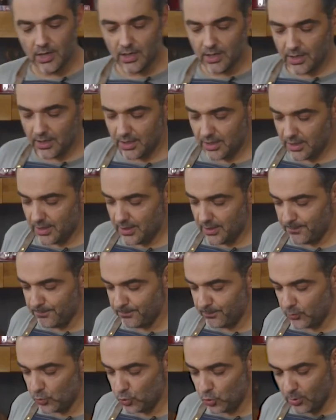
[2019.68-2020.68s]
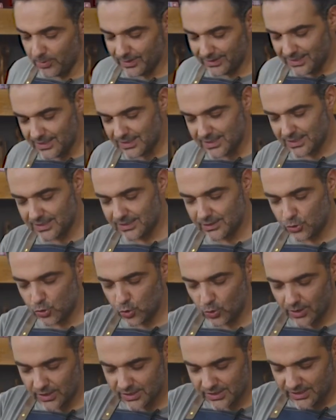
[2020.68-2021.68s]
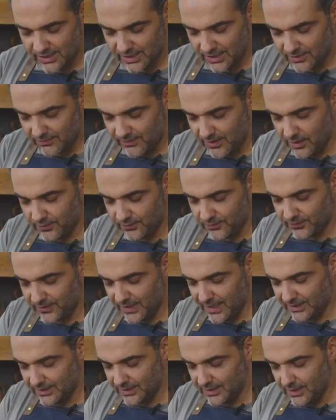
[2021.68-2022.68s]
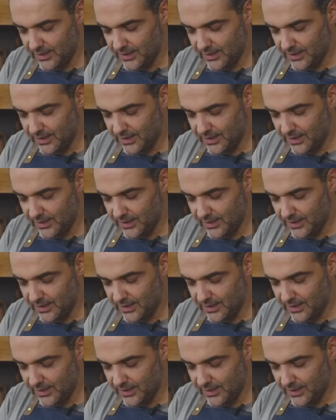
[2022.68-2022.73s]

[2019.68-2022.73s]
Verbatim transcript: e, domates aslında çok asidik ve hafiften